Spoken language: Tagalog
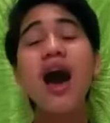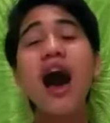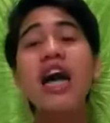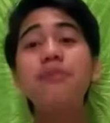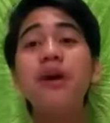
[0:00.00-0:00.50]

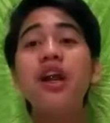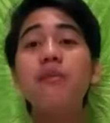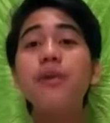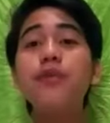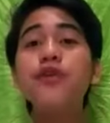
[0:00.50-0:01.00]
At
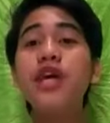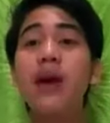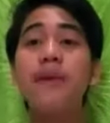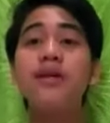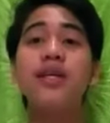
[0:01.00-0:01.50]
marami pong
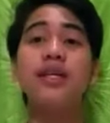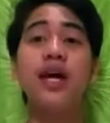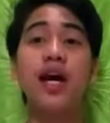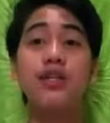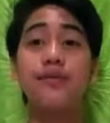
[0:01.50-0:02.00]
salamat sa
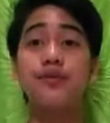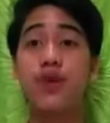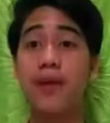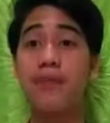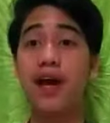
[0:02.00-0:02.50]

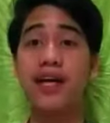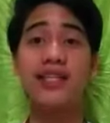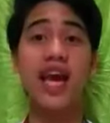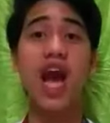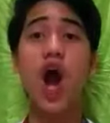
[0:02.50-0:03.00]
nakasubscribe na
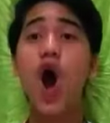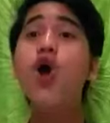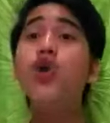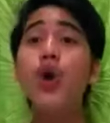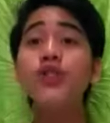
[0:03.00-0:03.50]
kasi
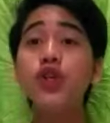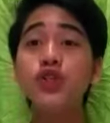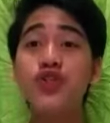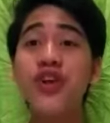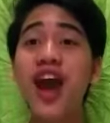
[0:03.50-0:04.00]
road to
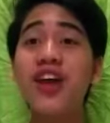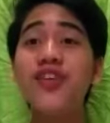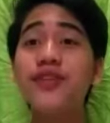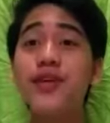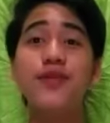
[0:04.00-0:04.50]

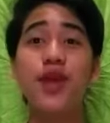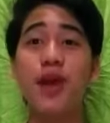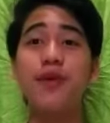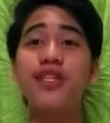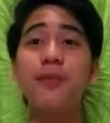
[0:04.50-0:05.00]
300
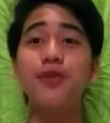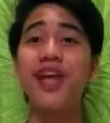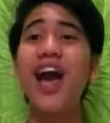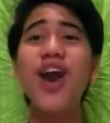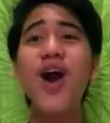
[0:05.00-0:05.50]
subscribers na po
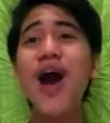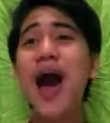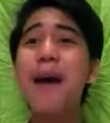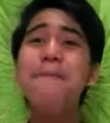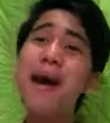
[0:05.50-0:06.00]
tayo.
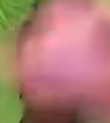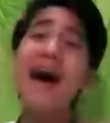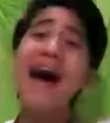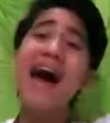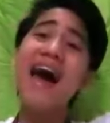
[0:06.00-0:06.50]

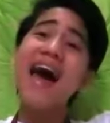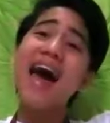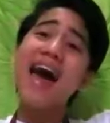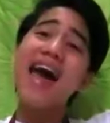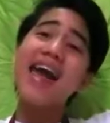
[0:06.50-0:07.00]

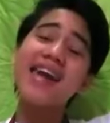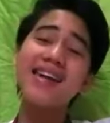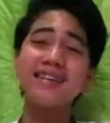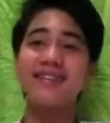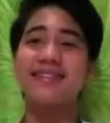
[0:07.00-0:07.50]
Bye-bye!